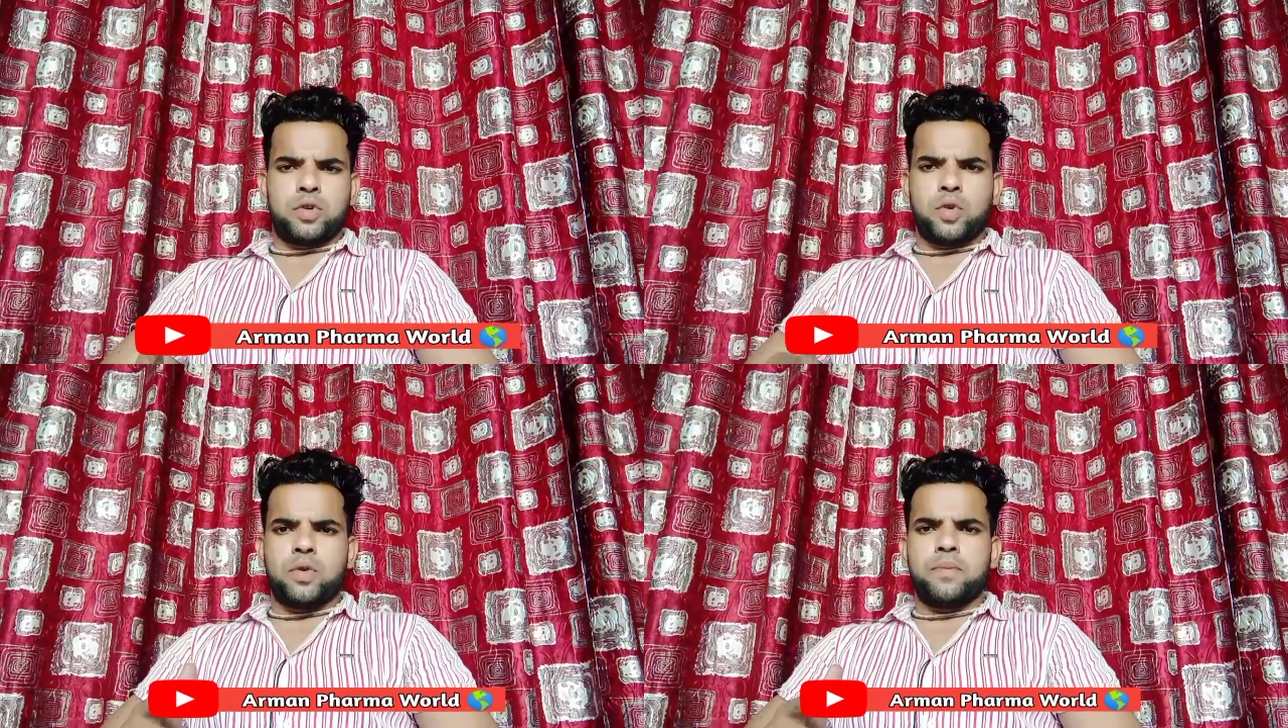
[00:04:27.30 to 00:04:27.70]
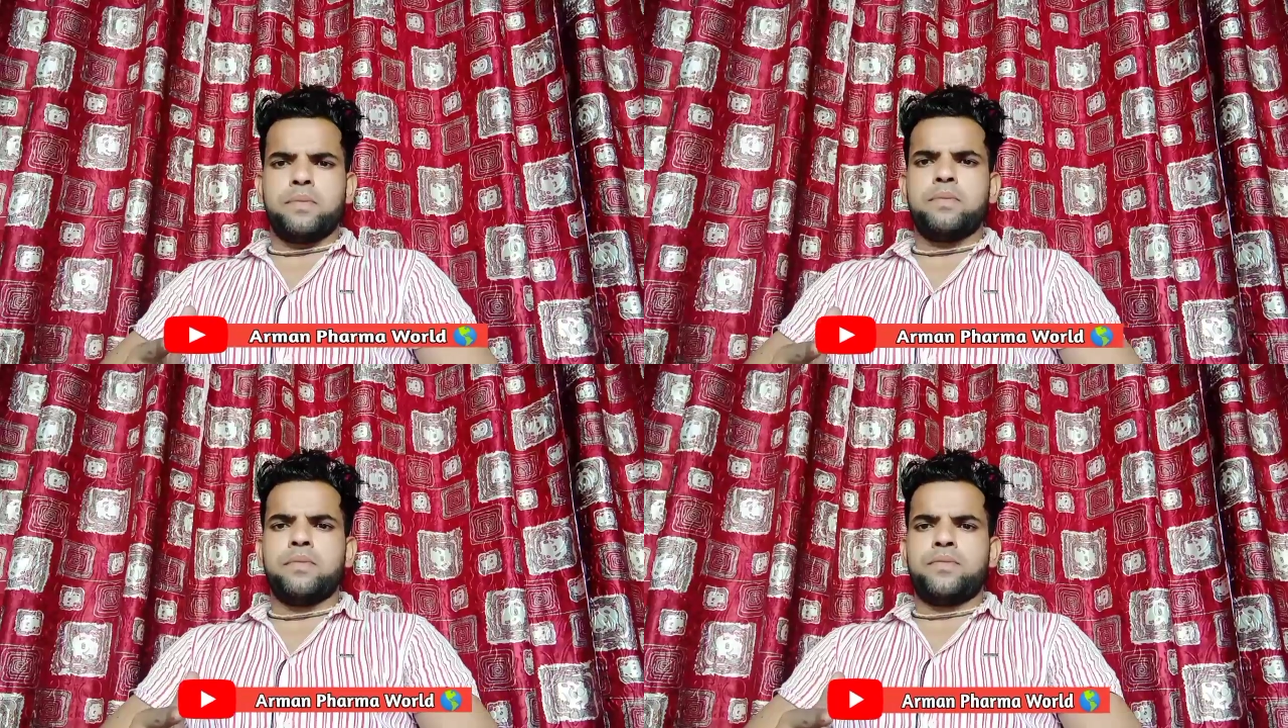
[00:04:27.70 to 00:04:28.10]
जो
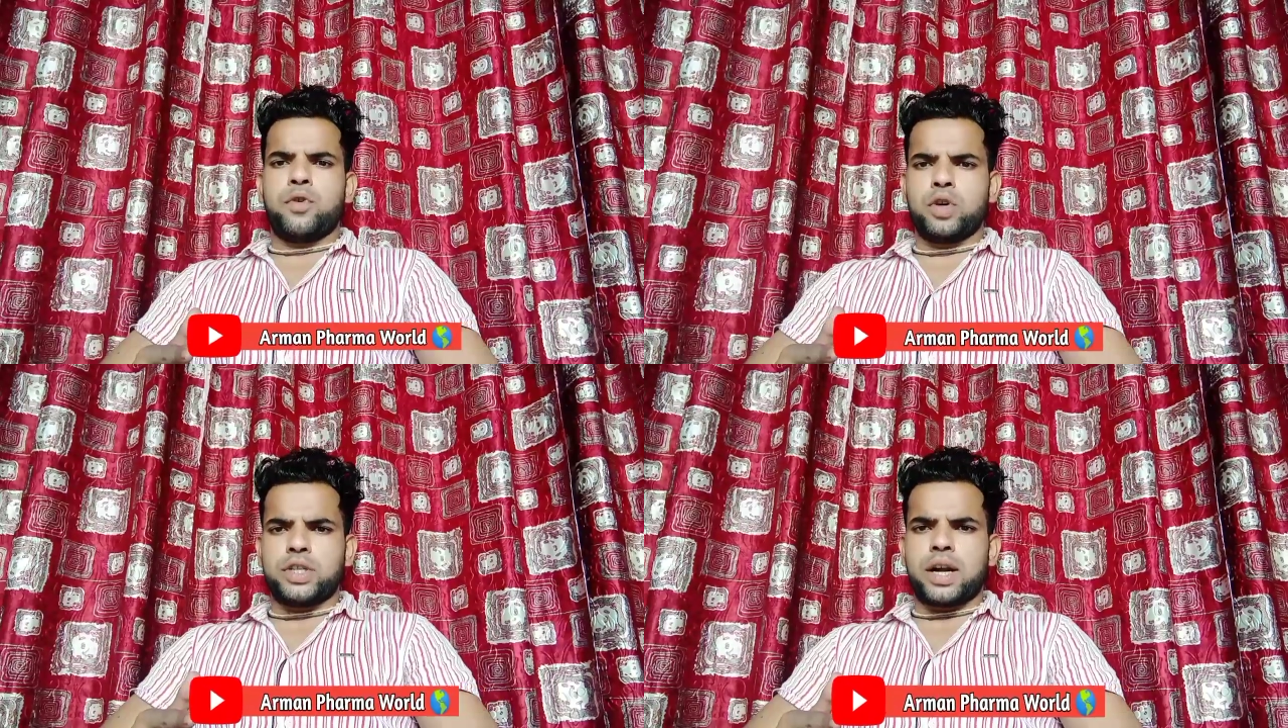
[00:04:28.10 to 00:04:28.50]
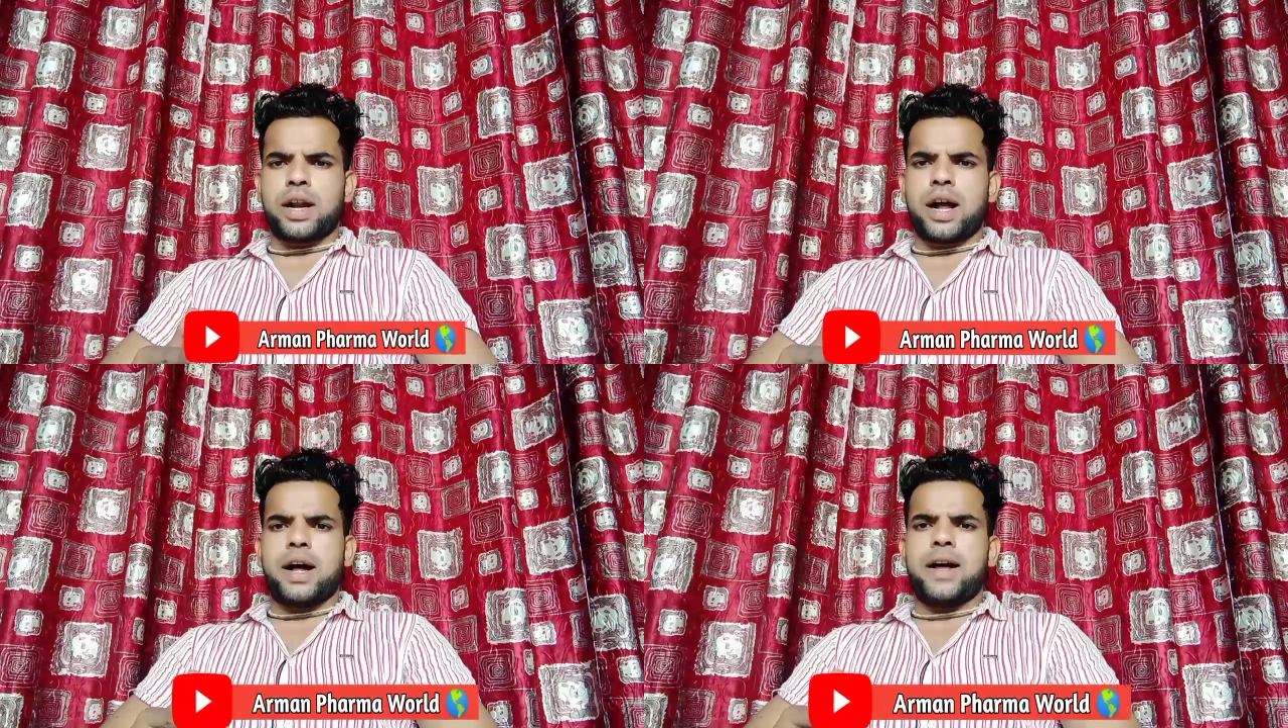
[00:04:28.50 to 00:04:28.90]
फ्लूड चढ़
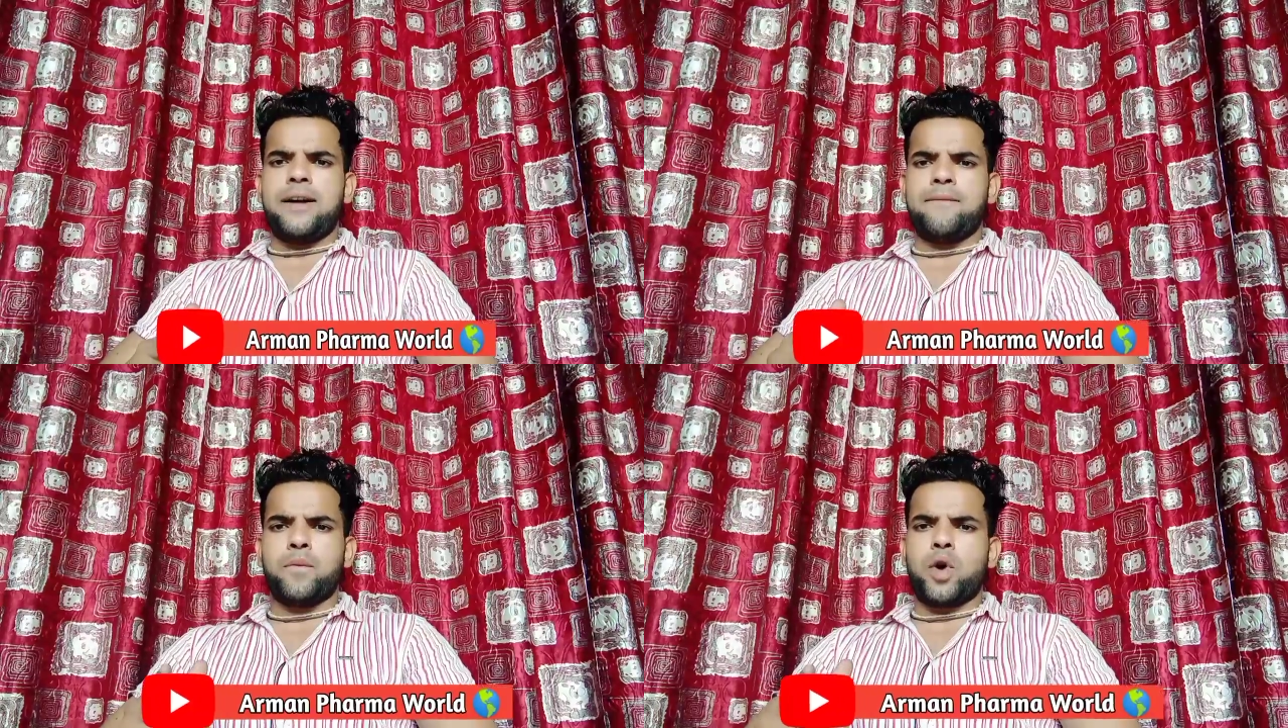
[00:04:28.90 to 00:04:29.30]
रहा है